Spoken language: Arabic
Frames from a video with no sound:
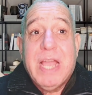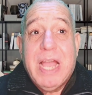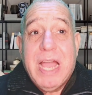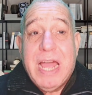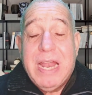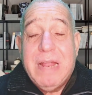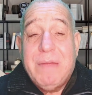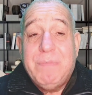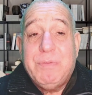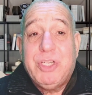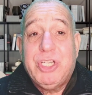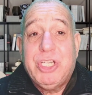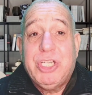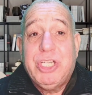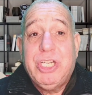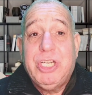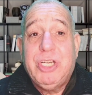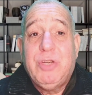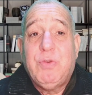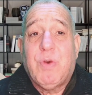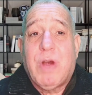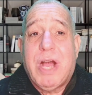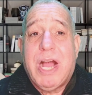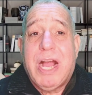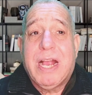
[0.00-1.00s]
الم
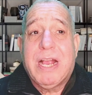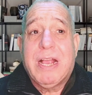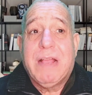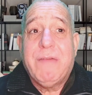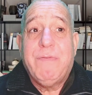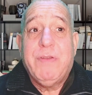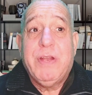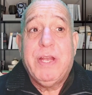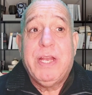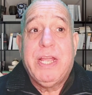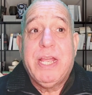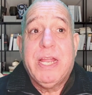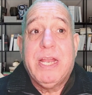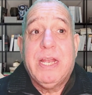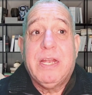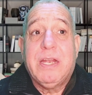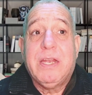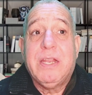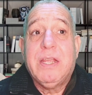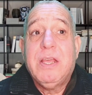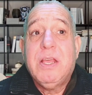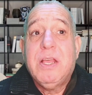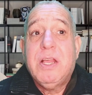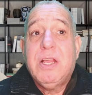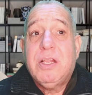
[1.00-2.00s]
شديد وحك في الجلد
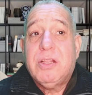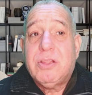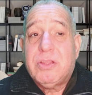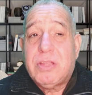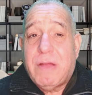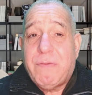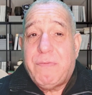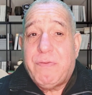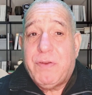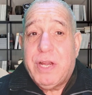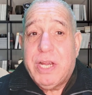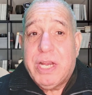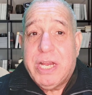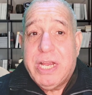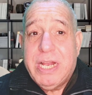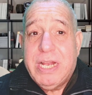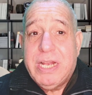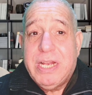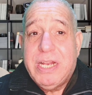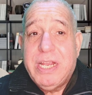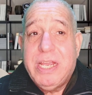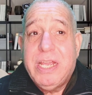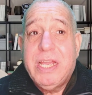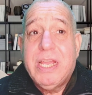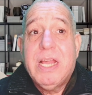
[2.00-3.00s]
طفح
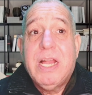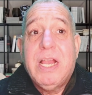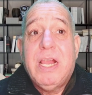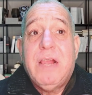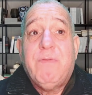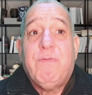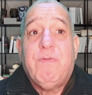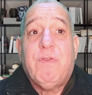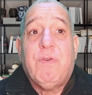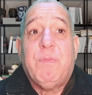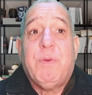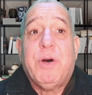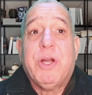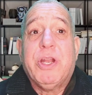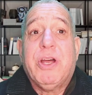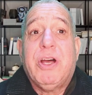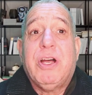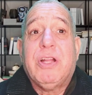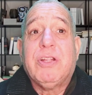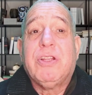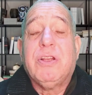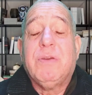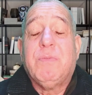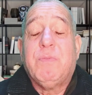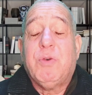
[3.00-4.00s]
جلدي في
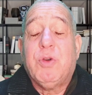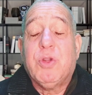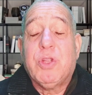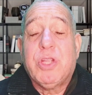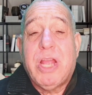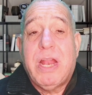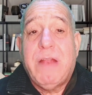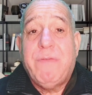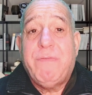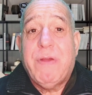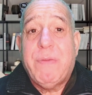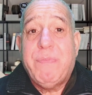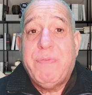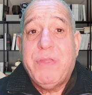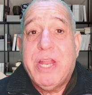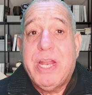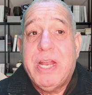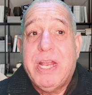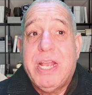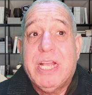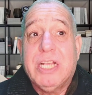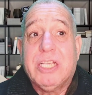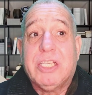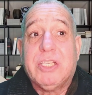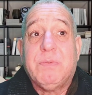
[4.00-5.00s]
مناطق مختلفه من
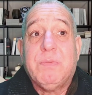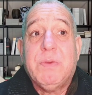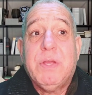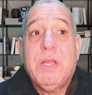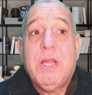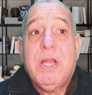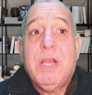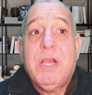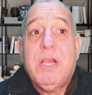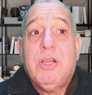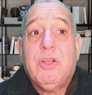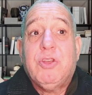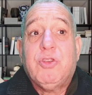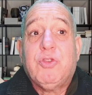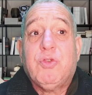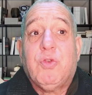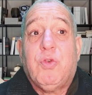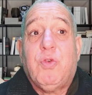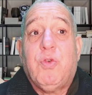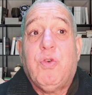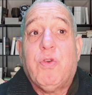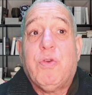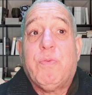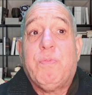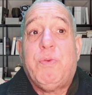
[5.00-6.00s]
الجسم
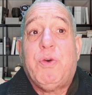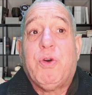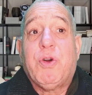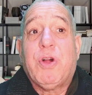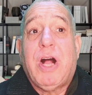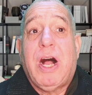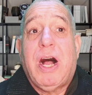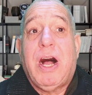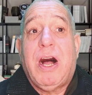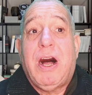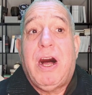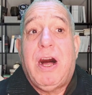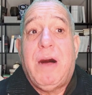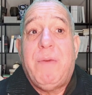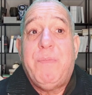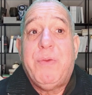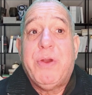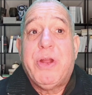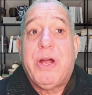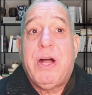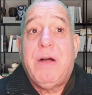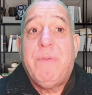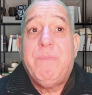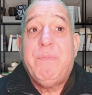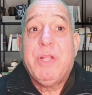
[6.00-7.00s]
ظهور بقع
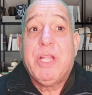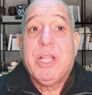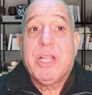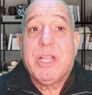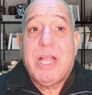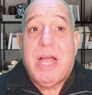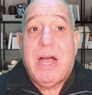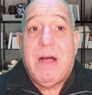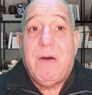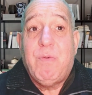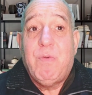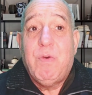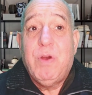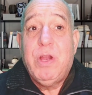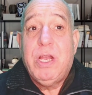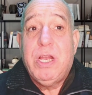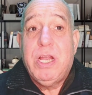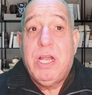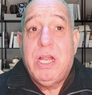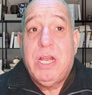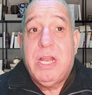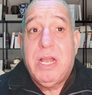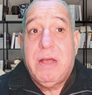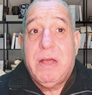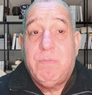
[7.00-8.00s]
حمراء بتتحول
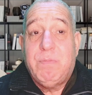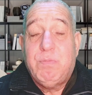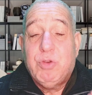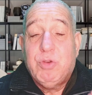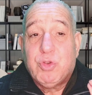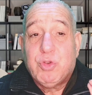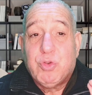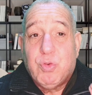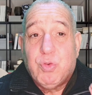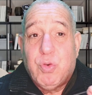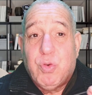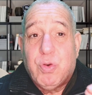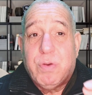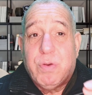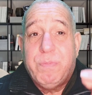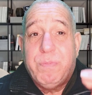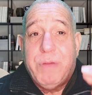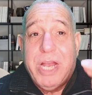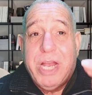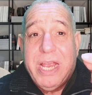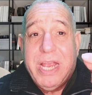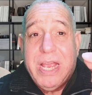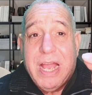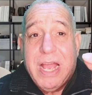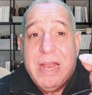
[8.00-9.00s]
الى بصور
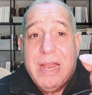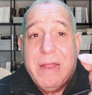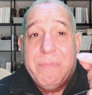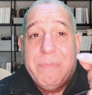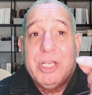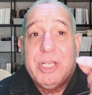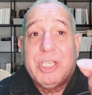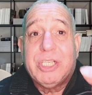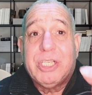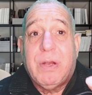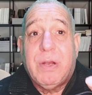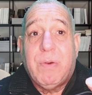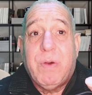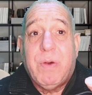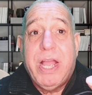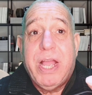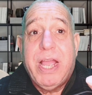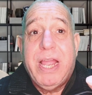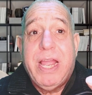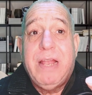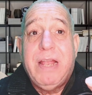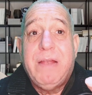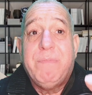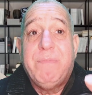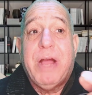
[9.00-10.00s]
مليانه
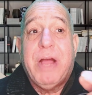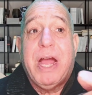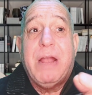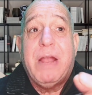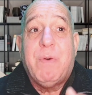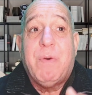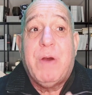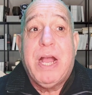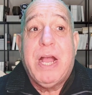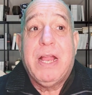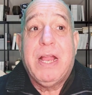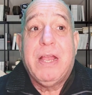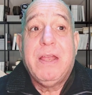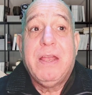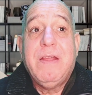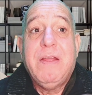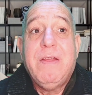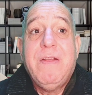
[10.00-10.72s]
بالسوائل مع الوقت